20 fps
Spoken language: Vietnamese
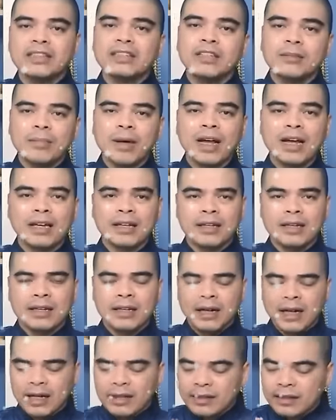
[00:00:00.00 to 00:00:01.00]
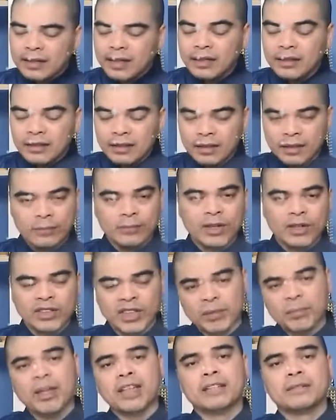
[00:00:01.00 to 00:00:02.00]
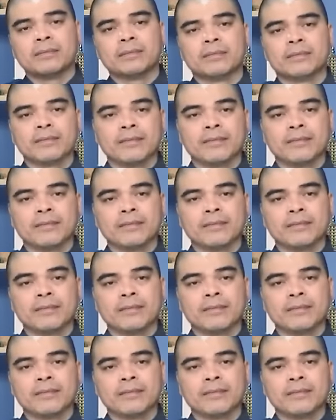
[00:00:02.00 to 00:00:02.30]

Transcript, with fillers: sẽ thất bại hãy tin tưởng vào chính mình